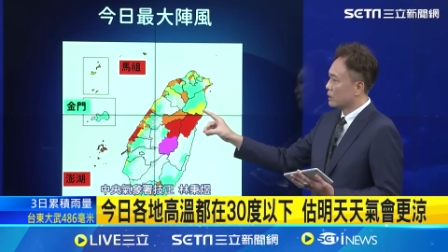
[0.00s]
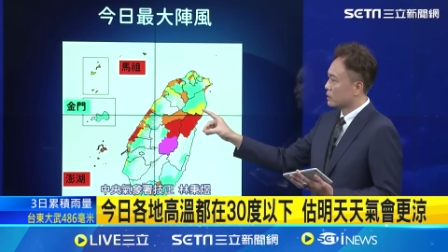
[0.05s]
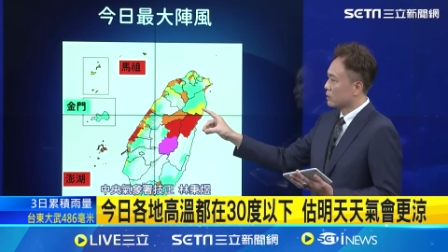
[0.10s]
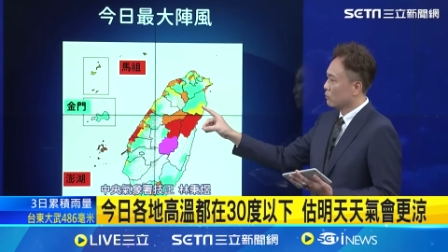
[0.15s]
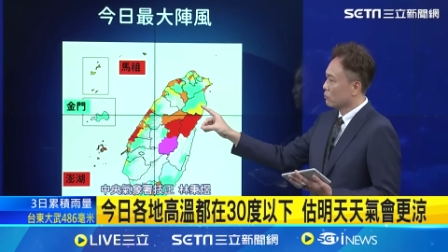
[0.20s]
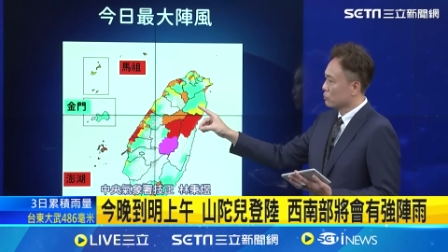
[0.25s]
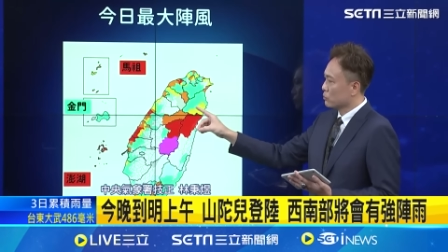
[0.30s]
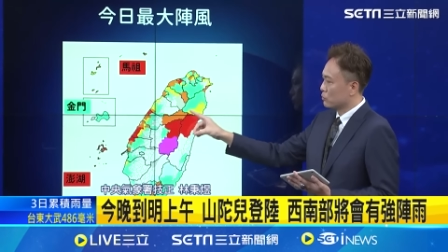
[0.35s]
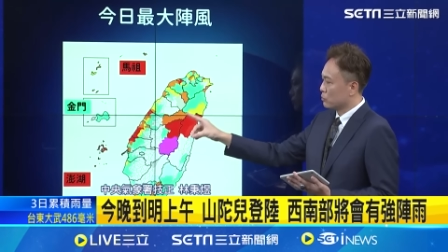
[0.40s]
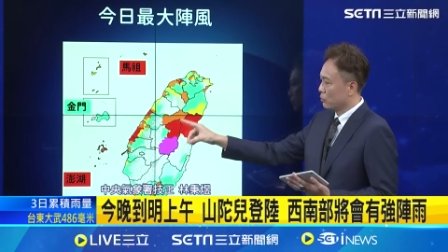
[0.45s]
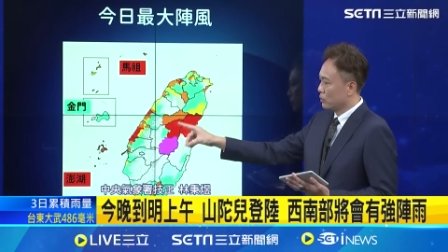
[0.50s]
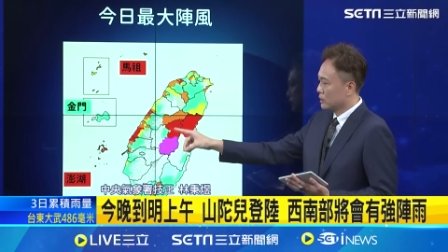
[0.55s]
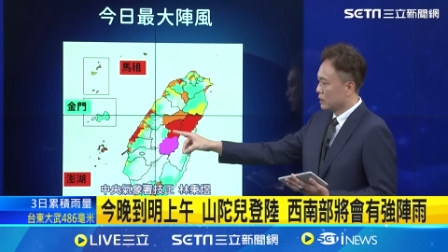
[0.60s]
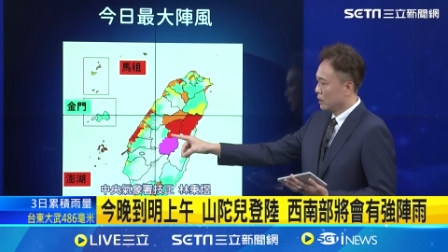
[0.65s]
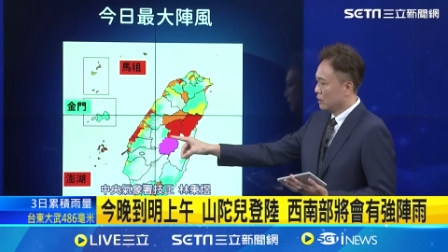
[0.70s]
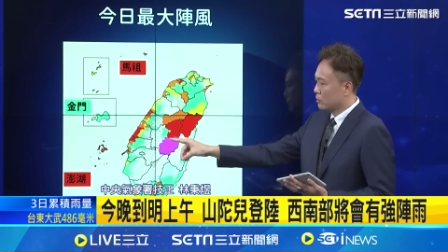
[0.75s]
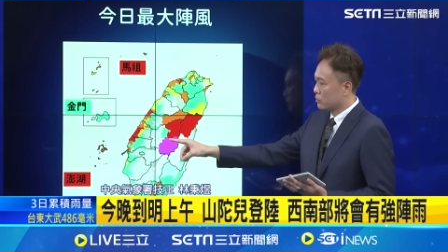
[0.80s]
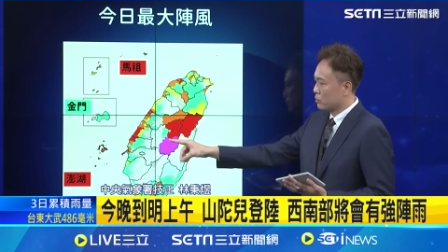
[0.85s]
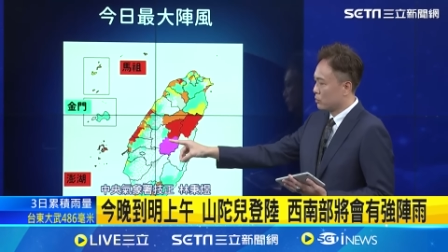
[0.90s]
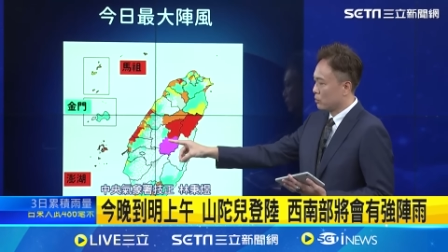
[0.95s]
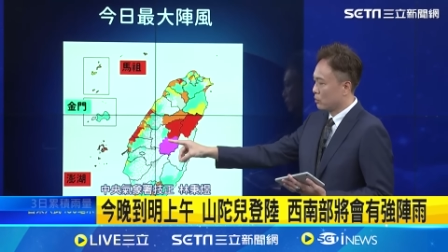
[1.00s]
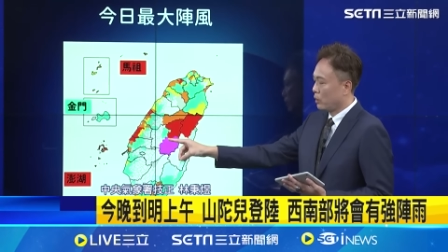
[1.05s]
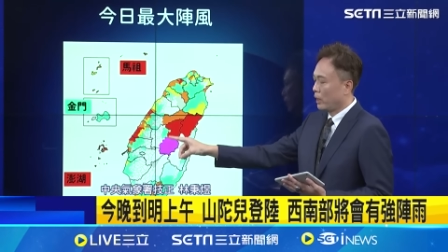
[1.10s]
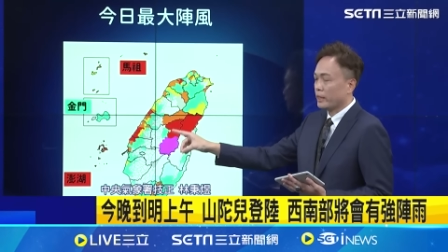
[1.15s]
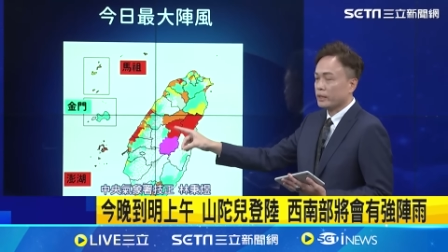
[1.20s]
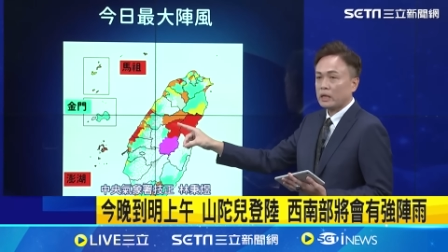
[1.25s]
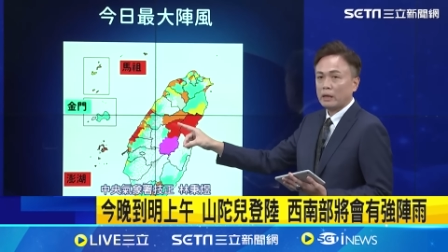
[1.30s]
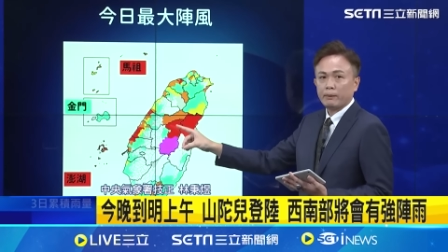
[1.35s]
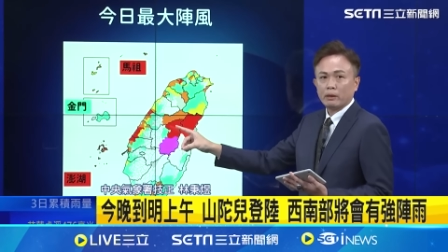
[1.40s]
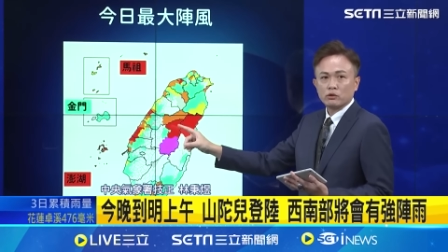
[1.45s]
这种橘色区
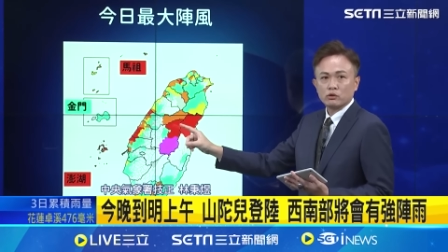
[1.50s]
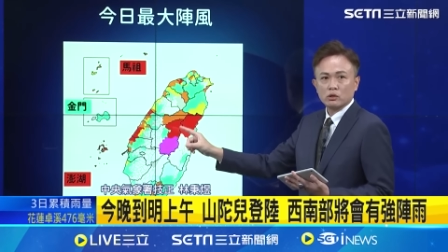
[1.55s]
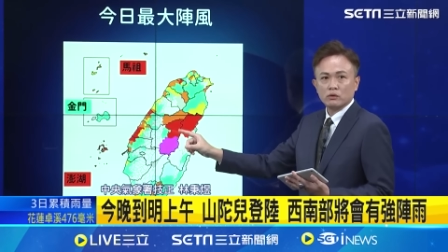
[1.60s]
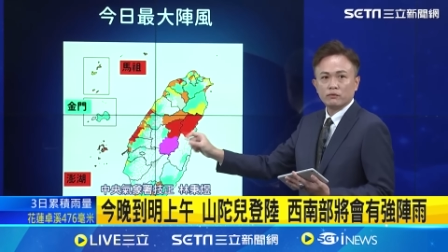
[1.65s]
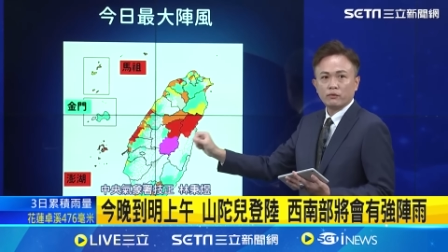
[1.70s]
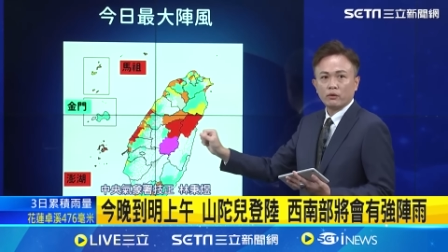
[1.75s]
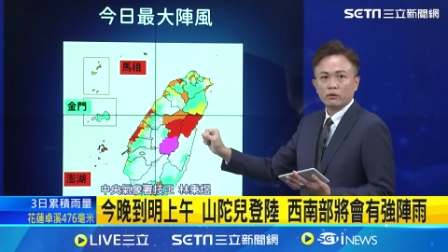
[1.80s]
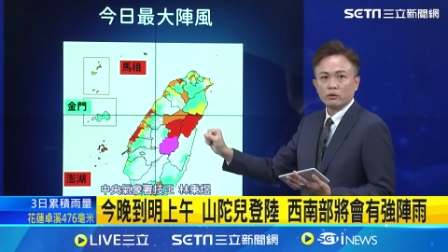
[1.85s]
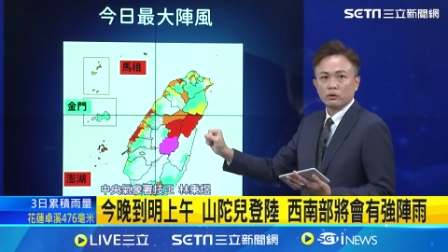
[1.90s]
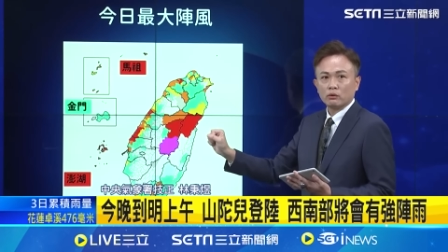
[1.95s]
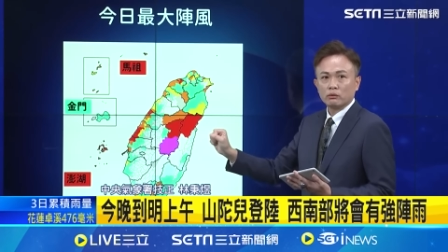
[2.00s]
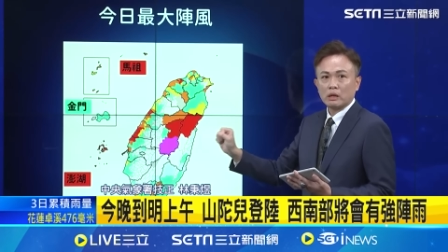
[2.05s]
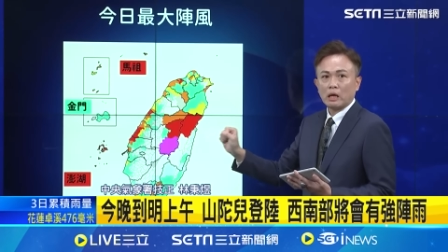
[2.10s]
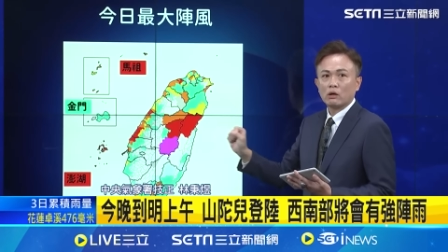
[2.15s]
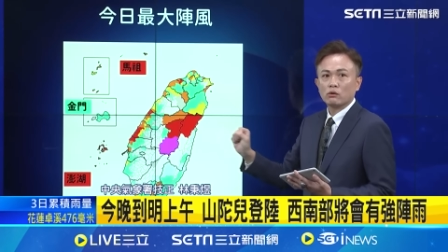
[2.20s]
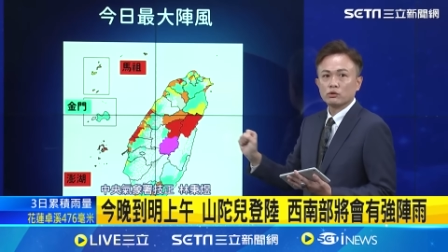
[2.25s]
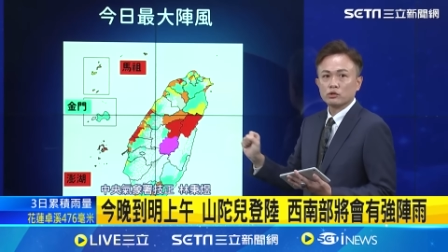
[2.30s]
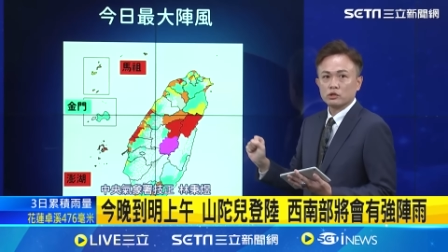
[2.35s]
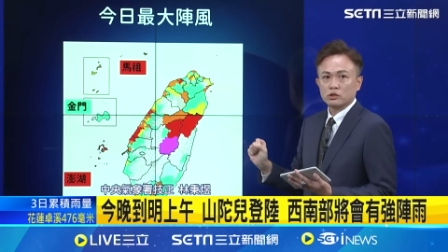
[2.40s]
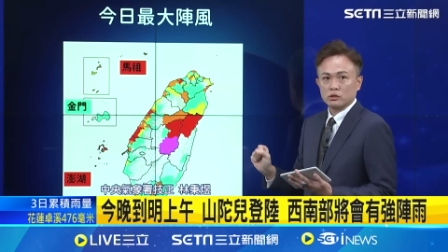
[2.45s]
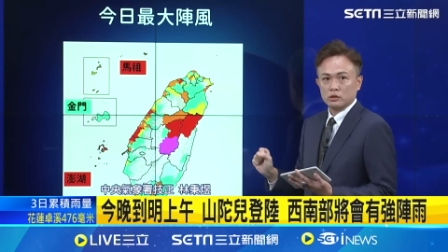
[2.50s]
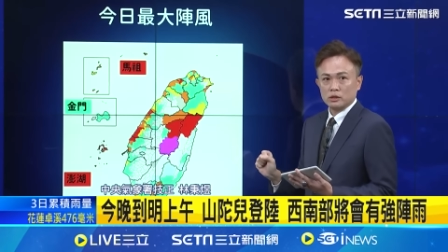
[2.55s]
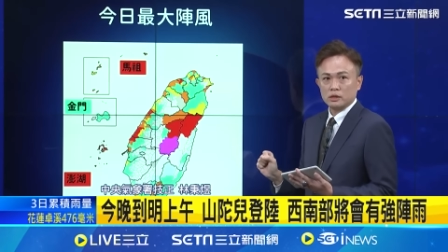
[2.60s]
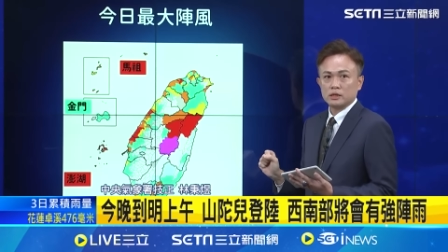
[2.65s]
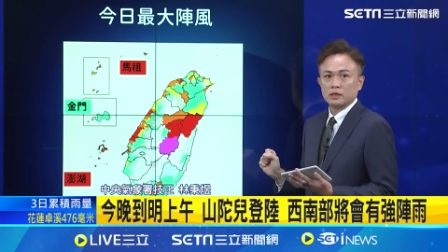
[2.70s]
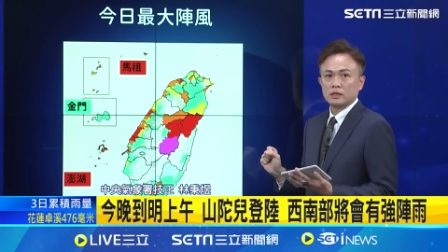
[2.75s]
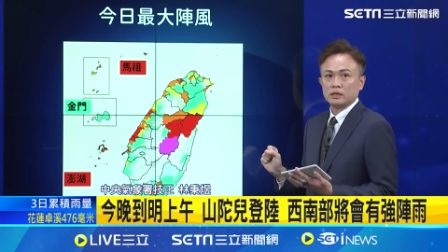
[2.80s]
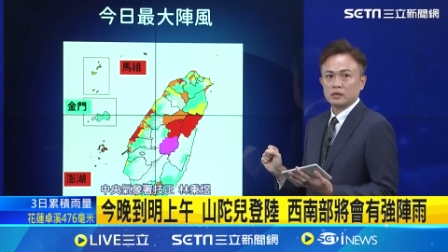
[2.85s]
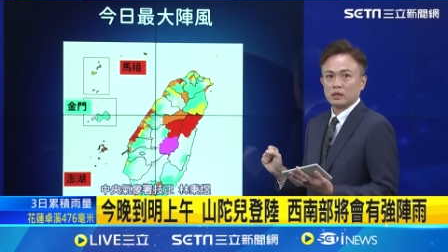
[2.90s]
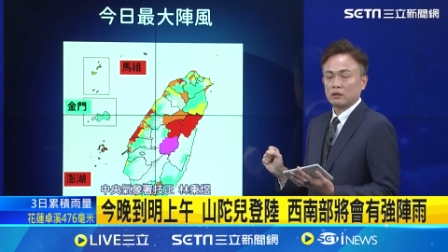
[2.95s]
块代表阵风有到十
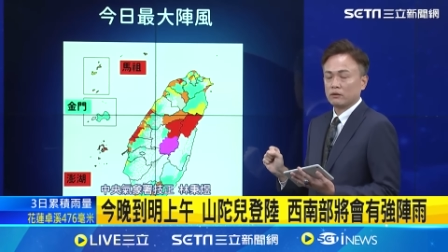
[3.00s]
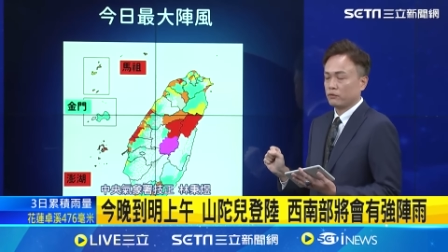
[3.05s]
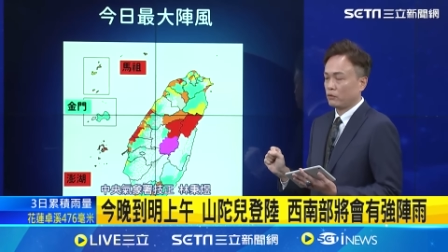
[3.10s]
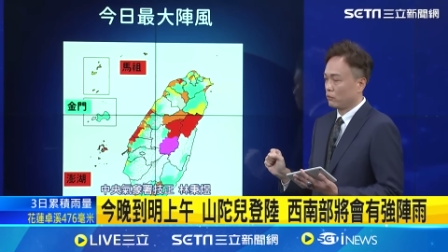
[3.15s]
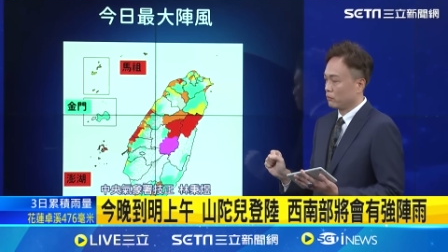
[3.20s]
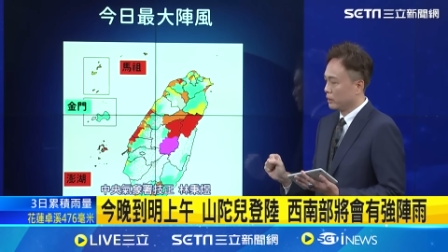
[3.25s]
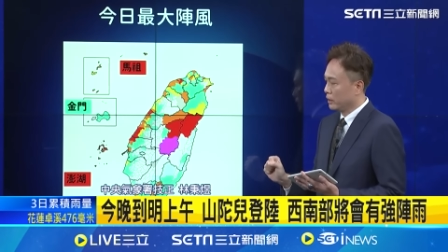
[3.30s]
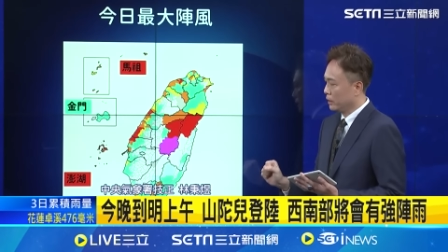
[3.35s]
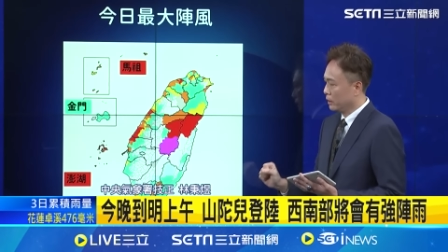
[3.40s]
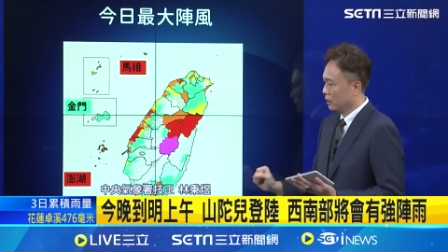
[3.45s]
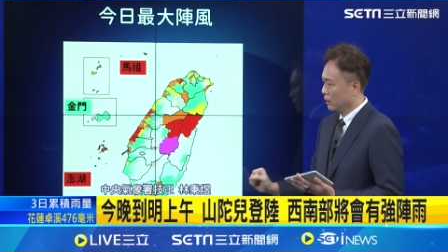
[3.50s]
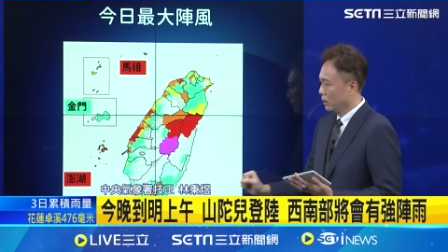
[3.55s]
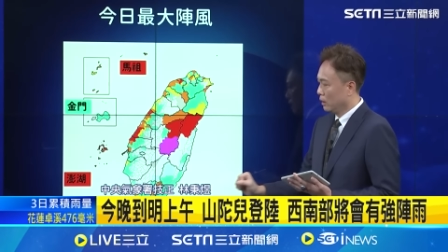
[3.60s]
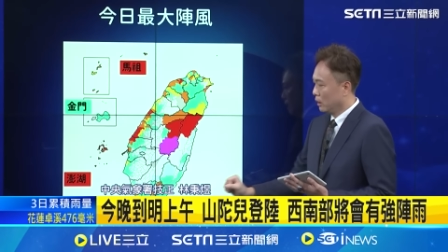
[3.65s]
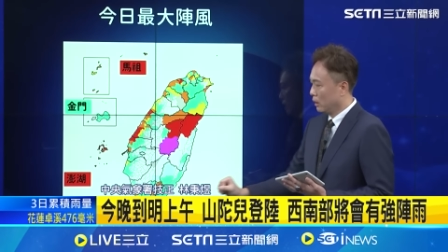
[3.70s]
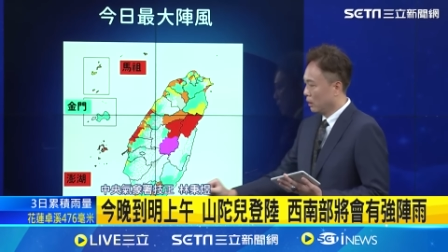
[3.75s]
级以上的风力，